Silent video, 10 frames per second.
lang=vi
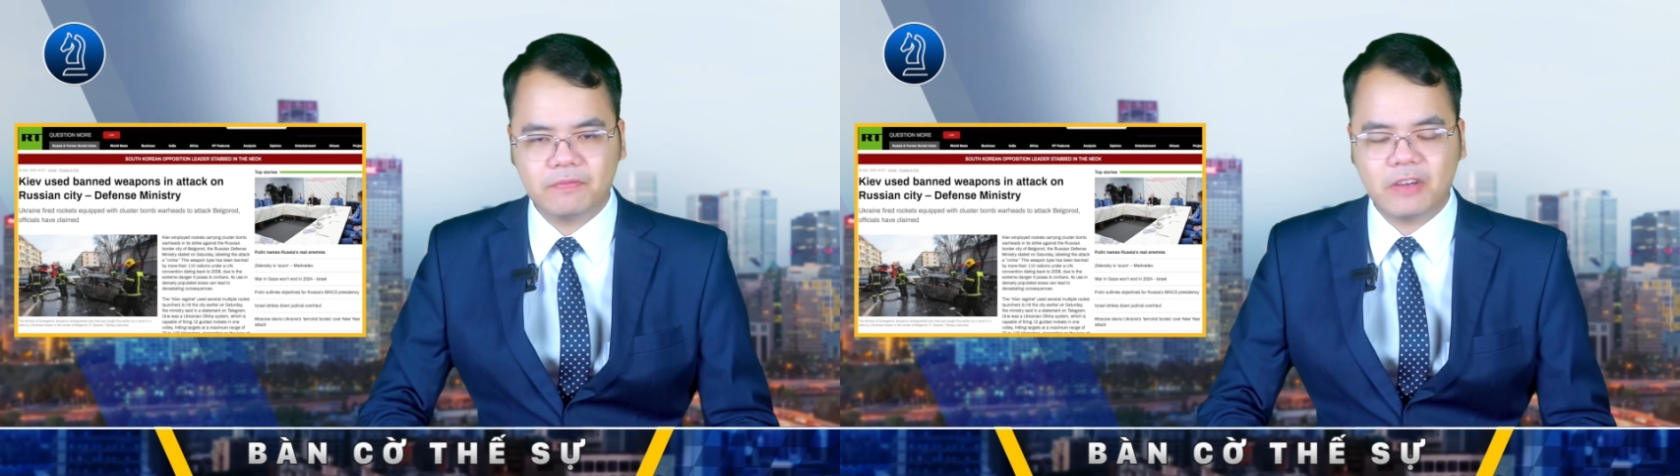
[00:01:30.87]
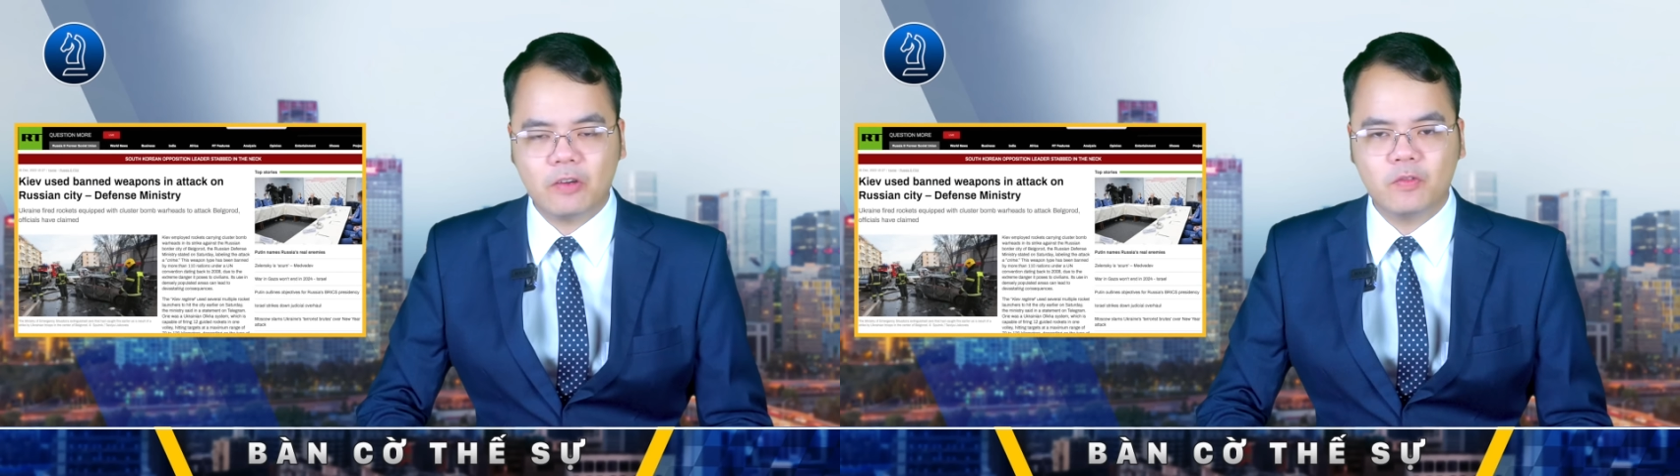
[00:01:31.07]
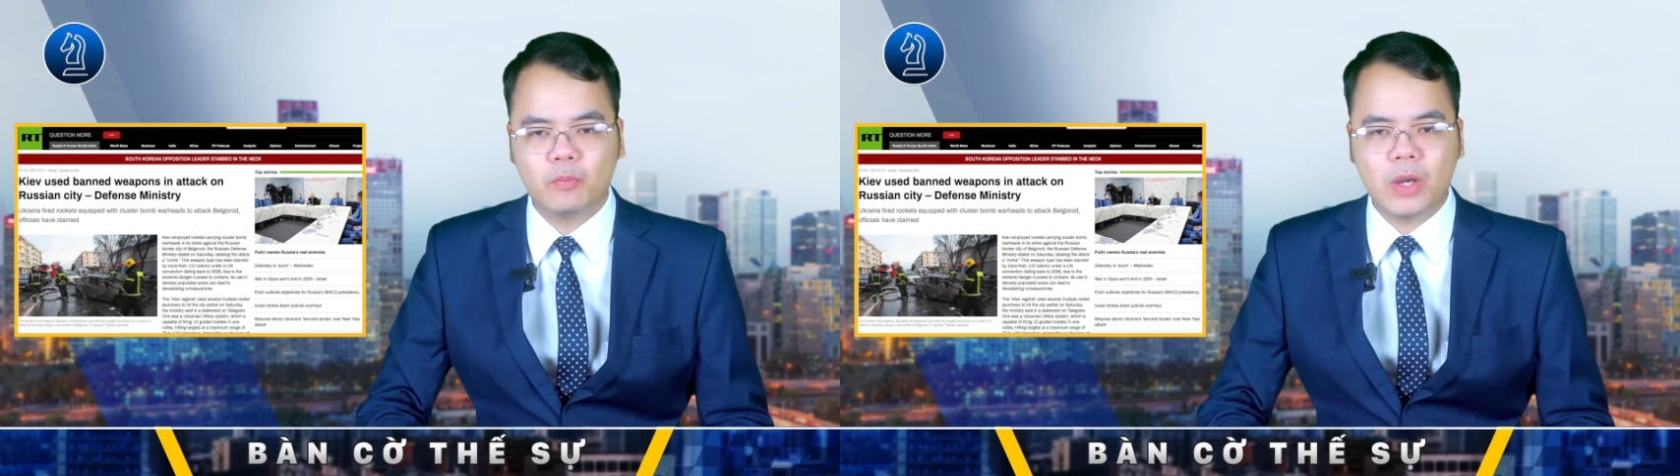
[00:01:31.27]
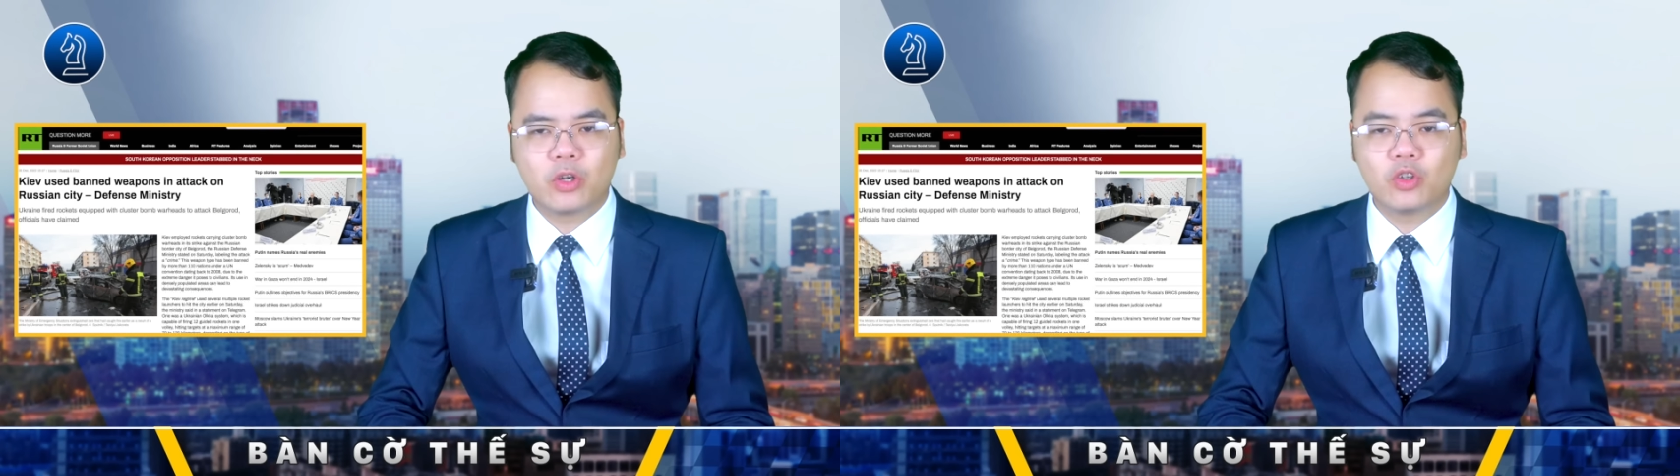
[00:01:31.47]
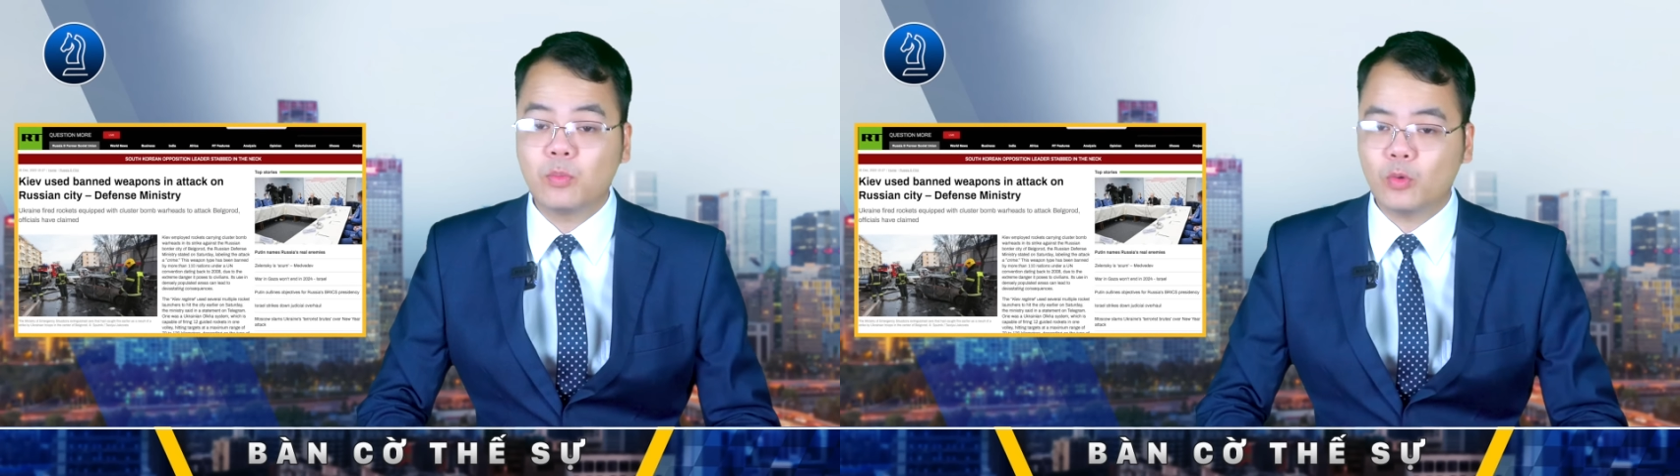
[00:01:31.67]
vào vùng
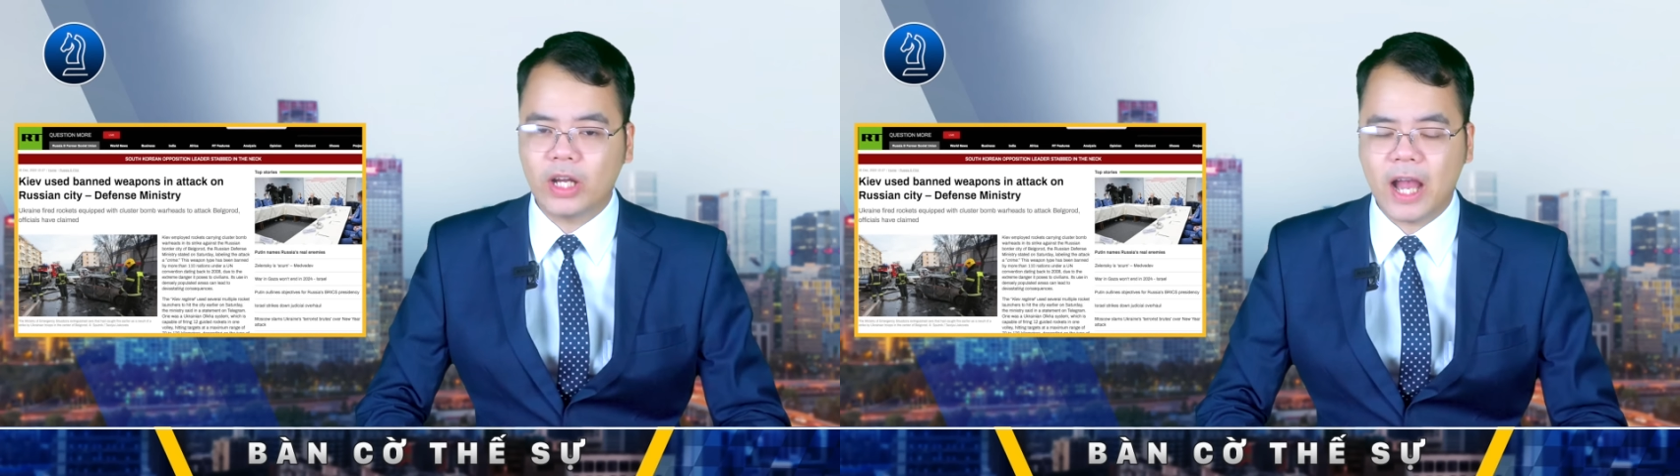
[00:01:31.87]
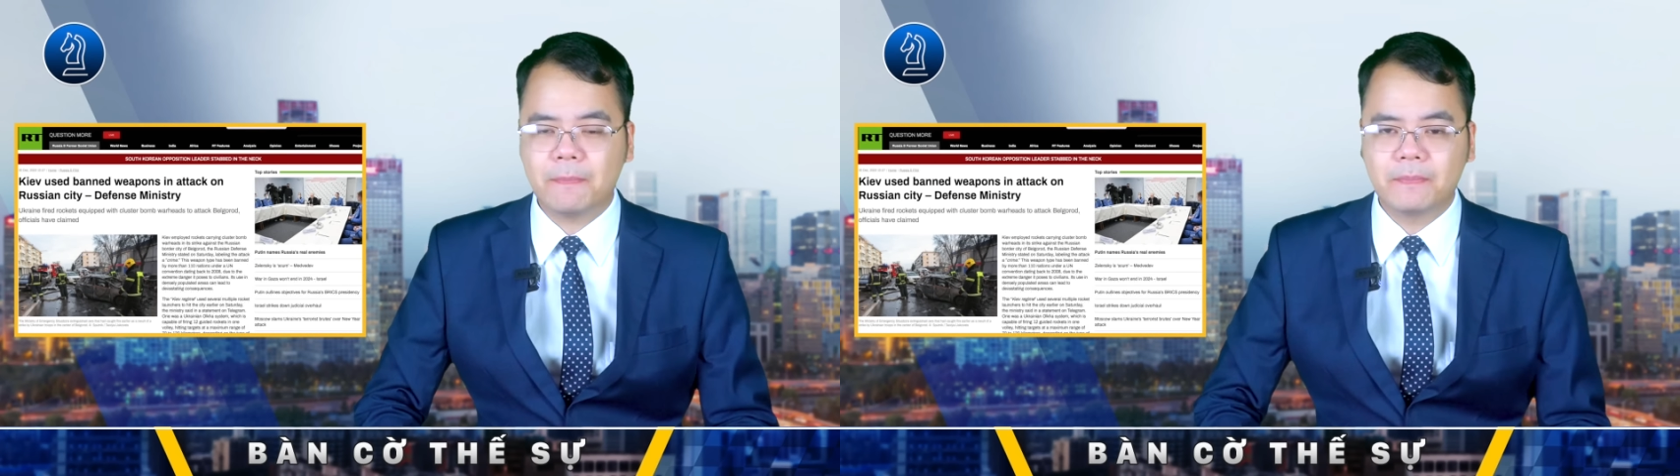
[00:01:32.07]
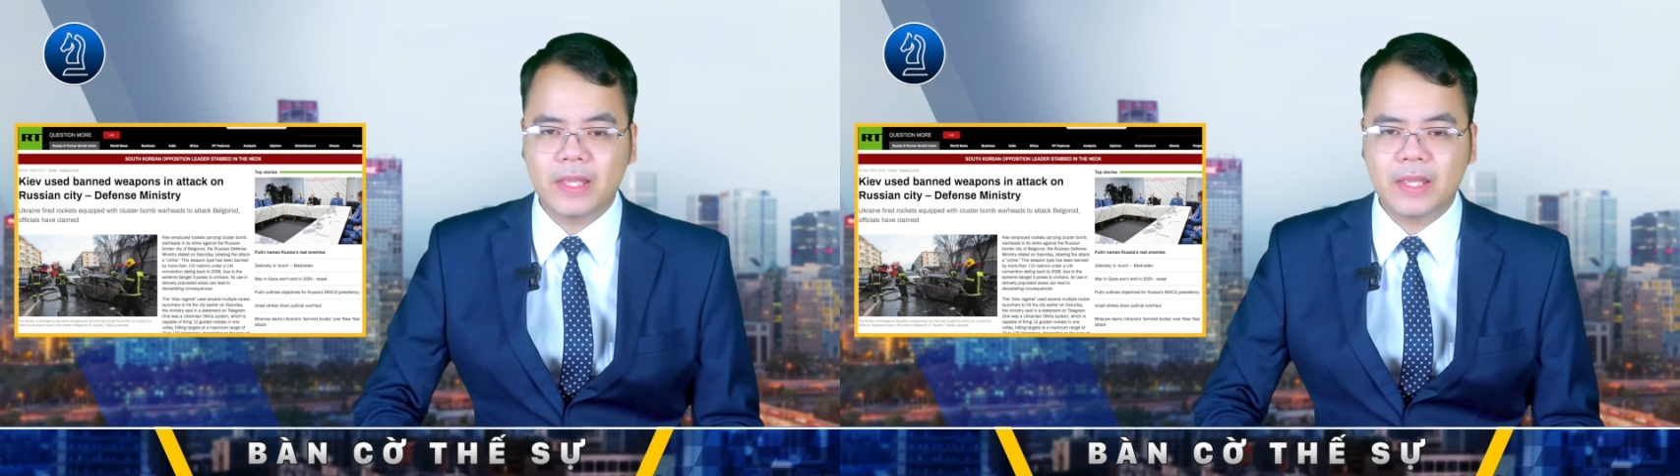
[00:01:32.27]
Belgorod của Nga,